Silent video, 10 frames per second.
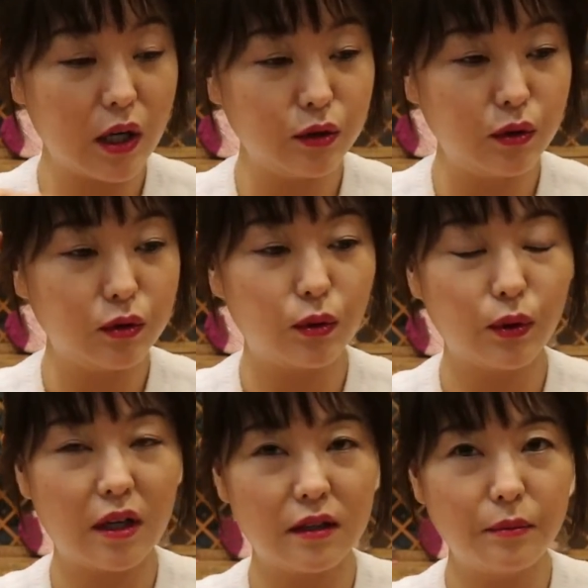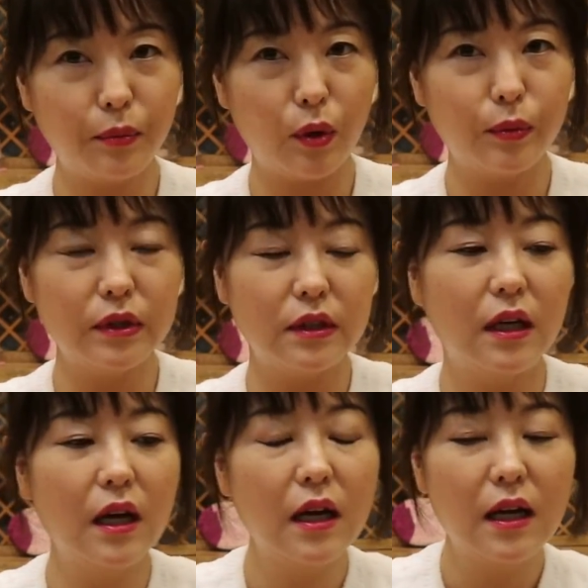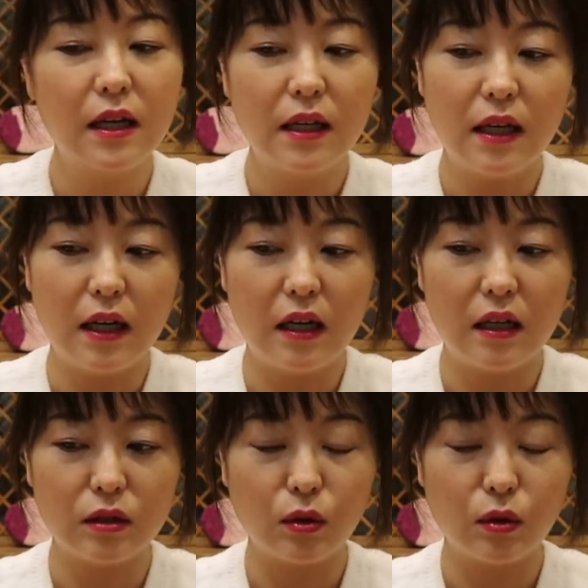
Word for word: 할 수 있도록 계산법을 아,